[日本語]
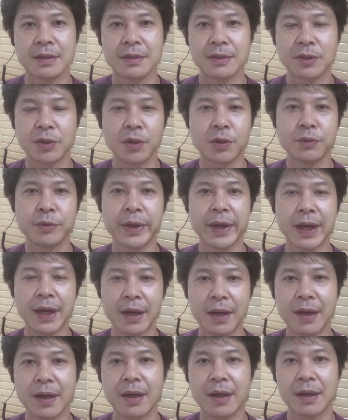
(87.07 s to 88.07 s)
その上
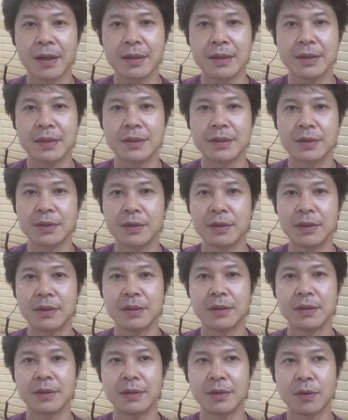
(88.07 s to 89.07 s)
から
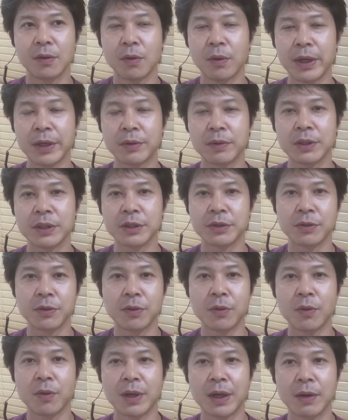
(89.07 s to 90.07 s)
ホワイトニングの
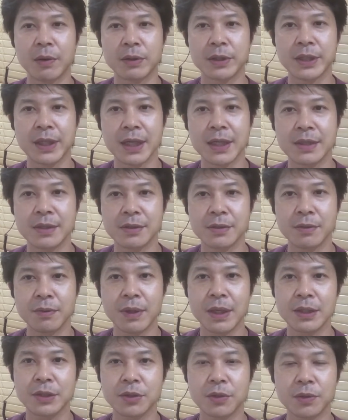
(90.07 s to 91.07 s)
効果を期待するの
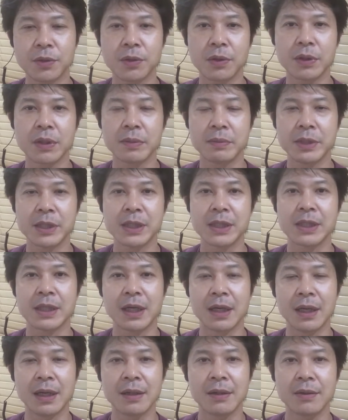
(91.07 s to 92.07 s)
はちょっと厳しい
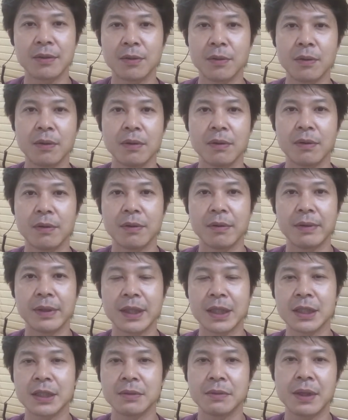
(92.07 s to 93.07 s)
かなと
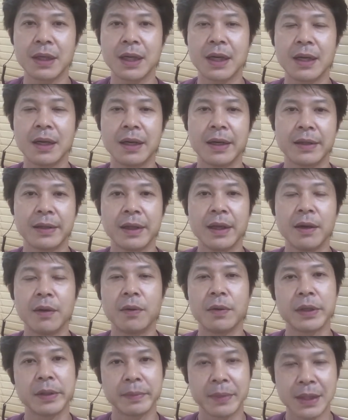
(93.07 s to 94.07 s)
私は考えて
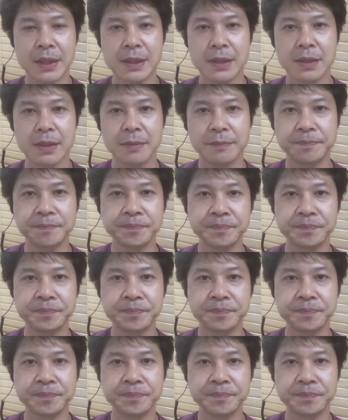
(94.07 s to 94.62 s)
おります